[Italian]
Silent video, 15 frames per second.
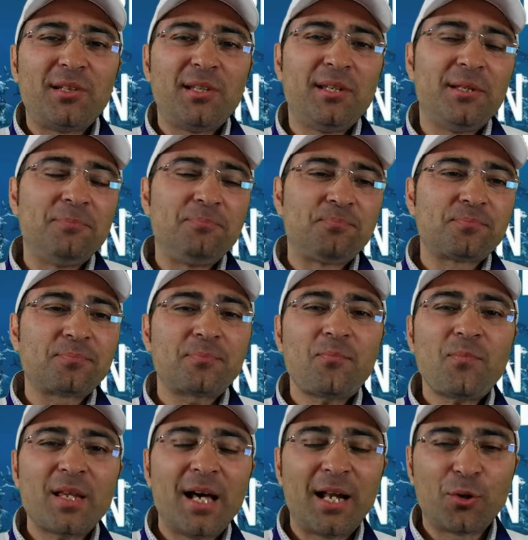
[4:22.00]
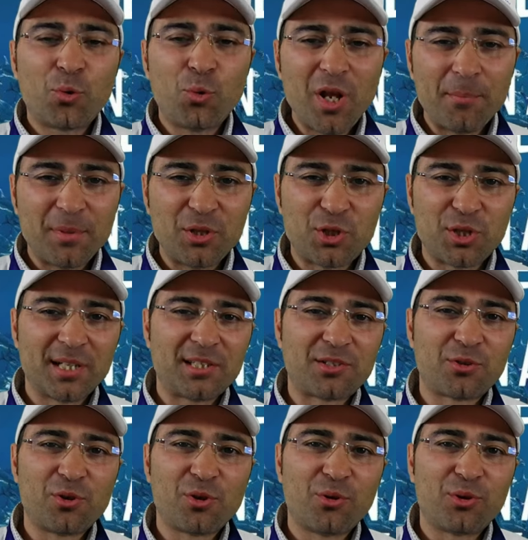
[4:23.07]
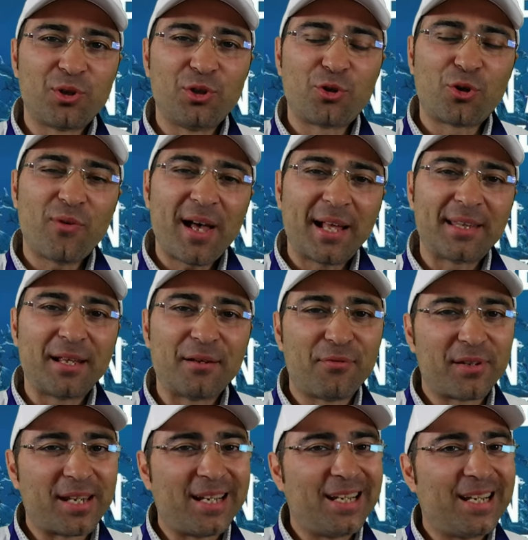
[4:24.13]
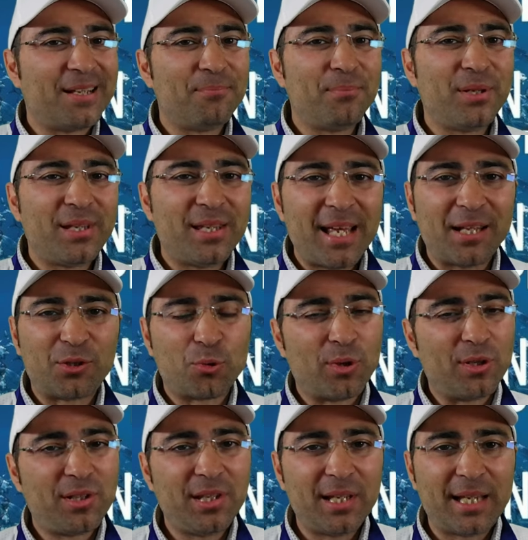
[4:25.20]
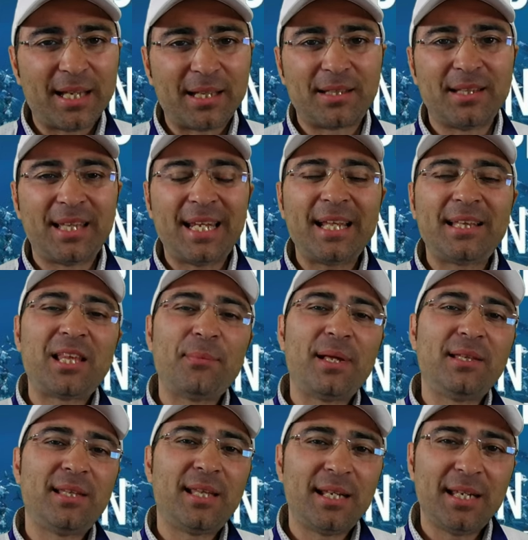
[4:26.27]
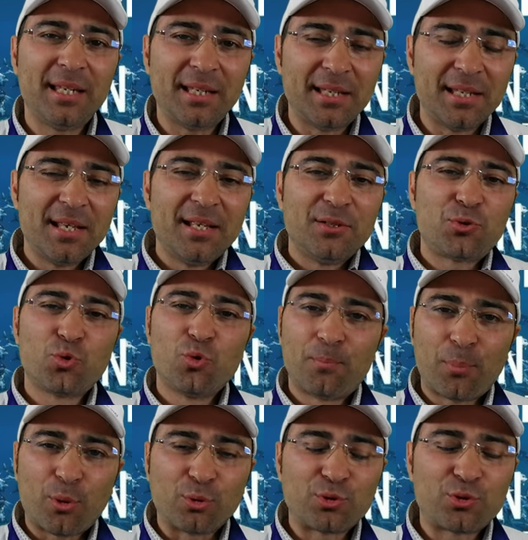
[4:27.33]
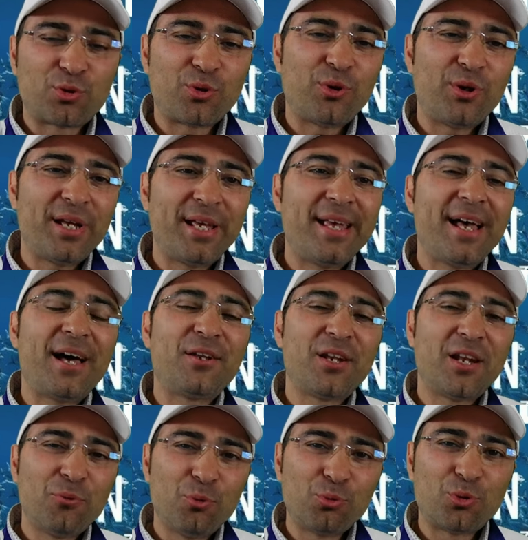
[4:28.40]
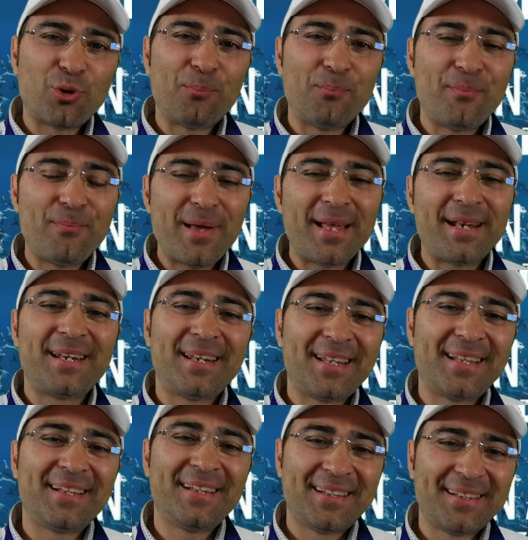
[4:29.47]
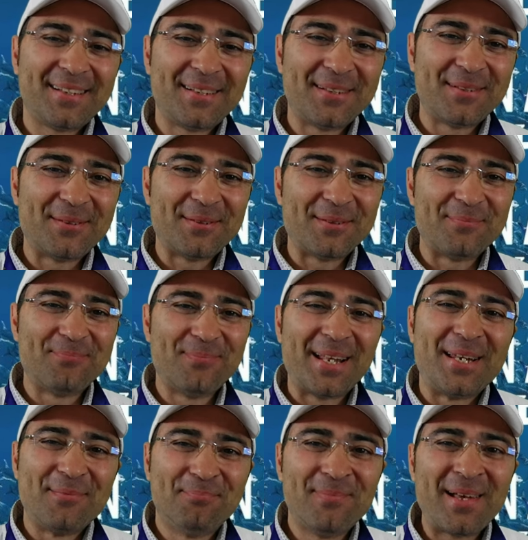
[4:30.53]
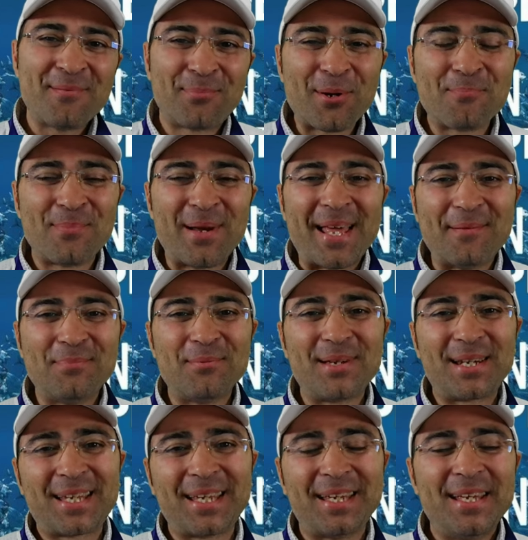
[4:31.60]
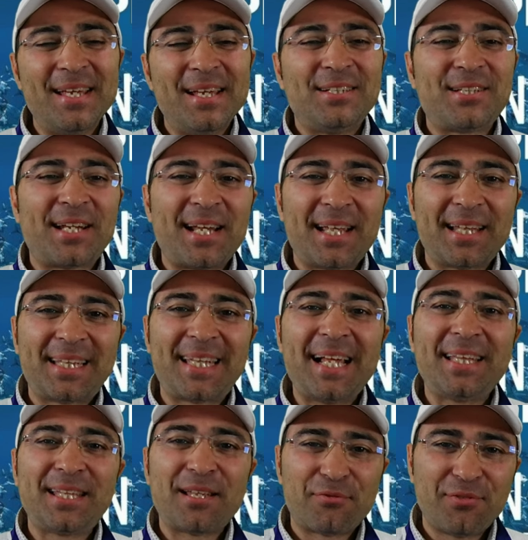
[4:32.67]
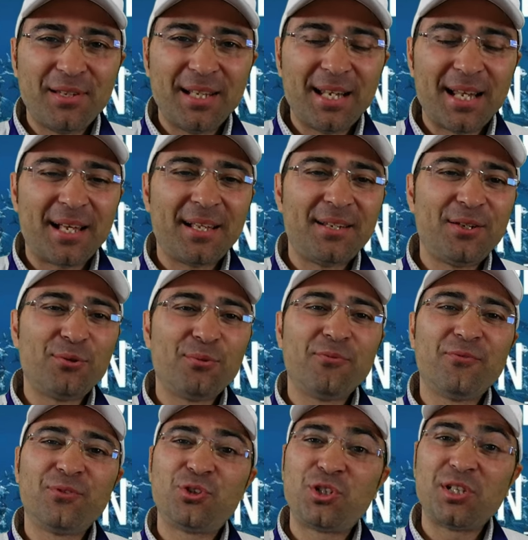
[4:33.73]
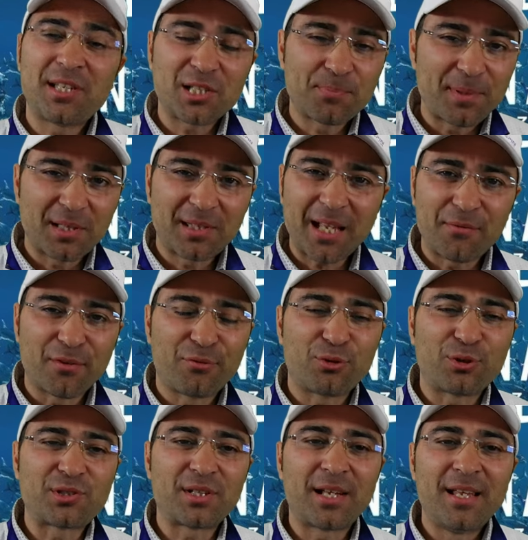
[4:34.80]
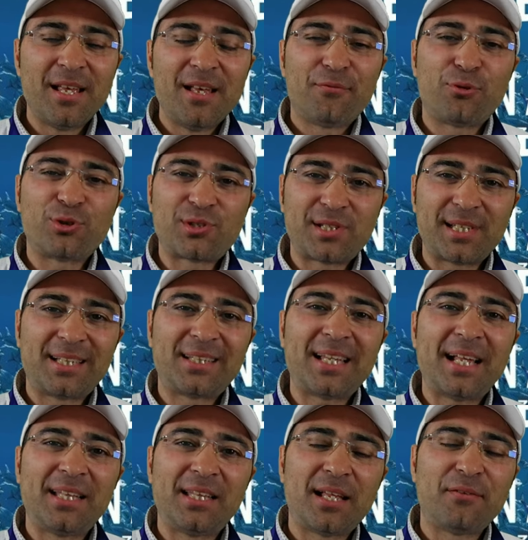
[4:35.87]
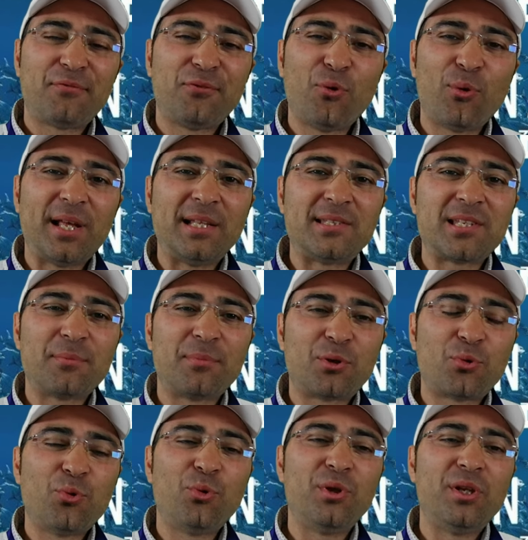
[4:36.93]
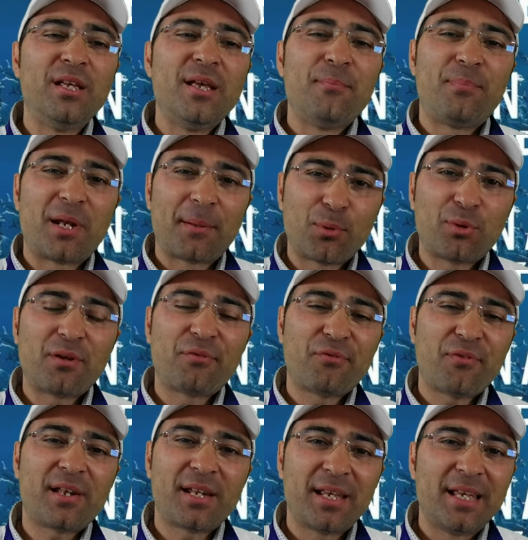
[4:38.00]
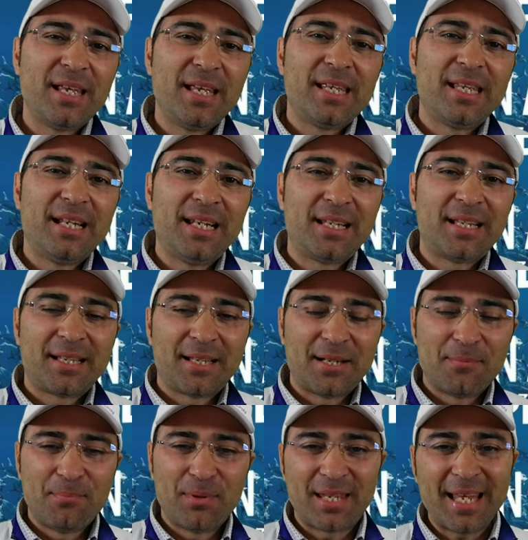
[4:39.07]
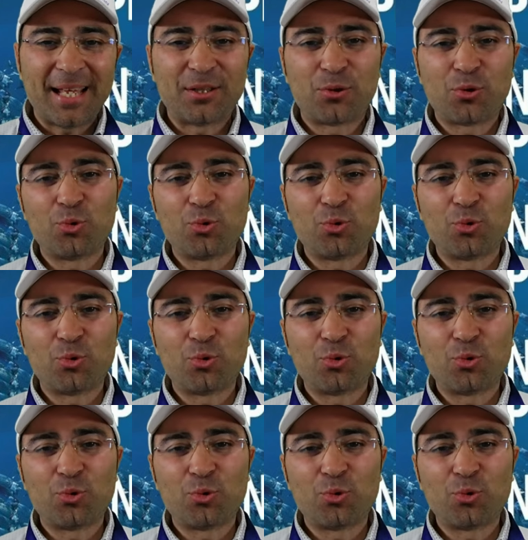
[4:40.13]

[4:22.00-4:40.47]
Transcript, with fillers: di alcuni amici che si sono ritrovati a fare il biglietto, il ticket direttamente lì sul posto e hanno avuto ben eh, belli, bei problemi perché c'era tanta fila, non ci si aspettava forse, forse, tanta affluenza per cui per poter fare il, il biglietto